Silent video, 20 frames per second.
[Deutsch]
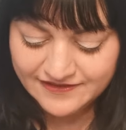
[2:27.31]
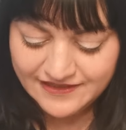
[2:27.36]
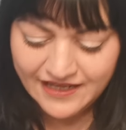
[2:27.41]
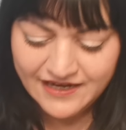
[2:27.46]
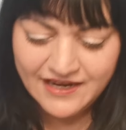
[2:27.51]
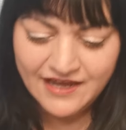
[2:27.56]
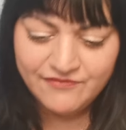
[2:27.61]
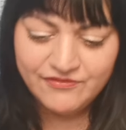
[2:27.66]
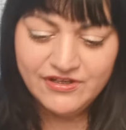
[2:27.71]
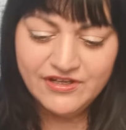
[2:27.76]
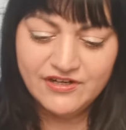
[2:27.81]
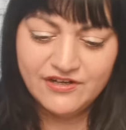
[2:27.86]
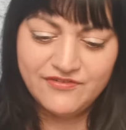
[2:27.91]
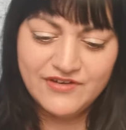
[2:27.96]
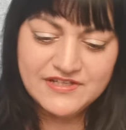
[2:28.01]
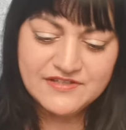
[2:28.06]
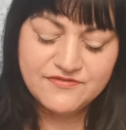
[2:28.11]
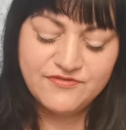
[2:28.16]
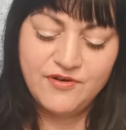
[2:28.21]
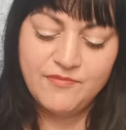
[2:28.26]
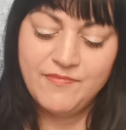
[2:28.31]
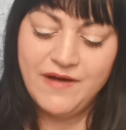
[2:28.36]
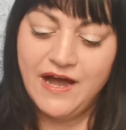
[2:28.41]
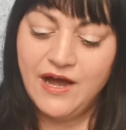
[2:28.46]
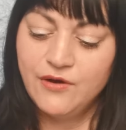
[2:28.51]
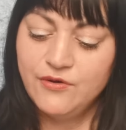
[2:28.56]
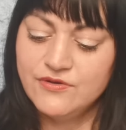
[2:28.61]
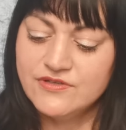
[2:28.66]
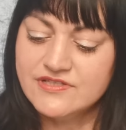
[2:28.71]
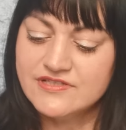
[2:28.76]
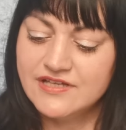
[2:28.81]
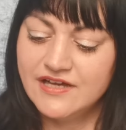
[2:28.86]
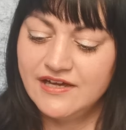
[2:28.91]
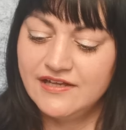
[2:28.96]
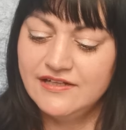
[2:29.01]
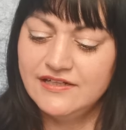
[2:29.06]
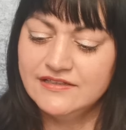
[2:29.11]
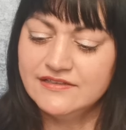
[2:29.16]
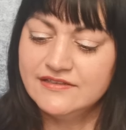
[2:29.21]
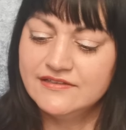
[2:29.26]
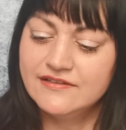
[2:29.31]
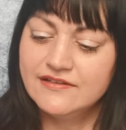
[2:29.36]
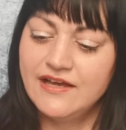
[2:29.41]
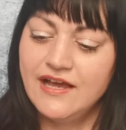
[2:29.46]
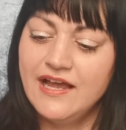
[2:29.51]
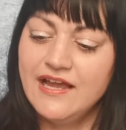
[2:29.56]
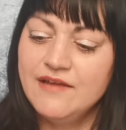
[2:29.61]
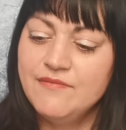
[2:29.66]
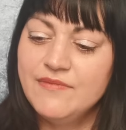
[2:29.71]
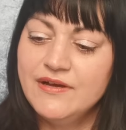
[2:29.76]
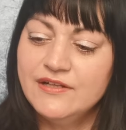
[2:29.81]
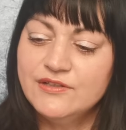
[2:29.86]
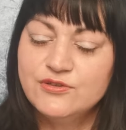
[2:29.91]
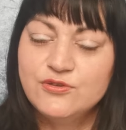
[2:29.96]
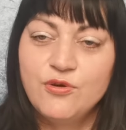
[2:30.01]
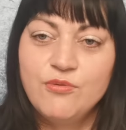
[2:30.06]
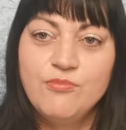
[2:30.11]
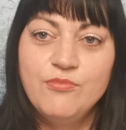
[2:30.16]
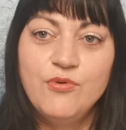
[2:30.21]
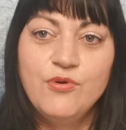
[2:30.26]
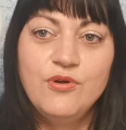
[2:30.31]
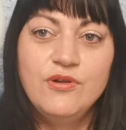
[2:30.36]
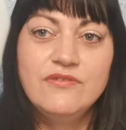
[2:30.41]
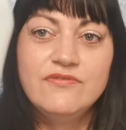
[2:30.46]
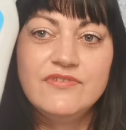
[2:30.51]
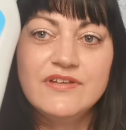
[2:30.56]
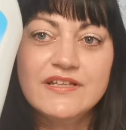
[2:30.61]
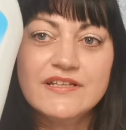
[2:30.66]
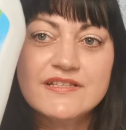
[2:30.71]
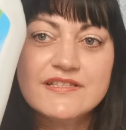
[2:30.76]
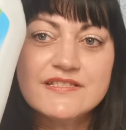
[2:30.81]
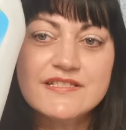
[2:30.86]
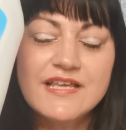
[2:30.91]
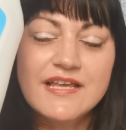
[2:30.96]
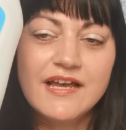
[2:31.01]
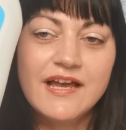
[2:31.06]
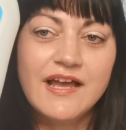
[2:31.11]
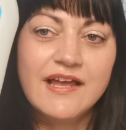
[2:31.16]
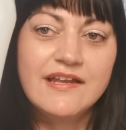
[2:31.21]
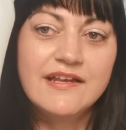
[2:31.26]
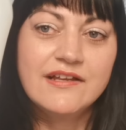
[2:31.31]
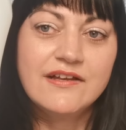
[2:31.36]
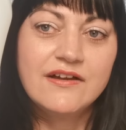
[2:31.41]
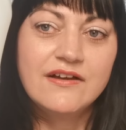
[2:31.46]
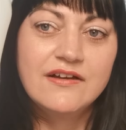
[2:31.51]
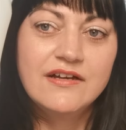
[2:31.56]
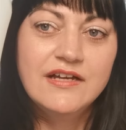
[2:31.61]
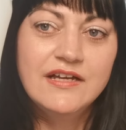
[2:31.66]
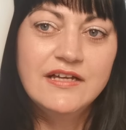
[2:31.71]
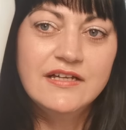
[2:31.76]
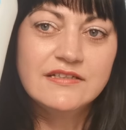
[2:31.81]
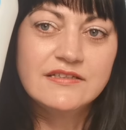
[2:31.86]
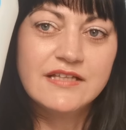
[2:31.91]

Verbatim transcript: Dann haben wir hier noch was vom Haushalt. Einmal Domol WC-Reiniger.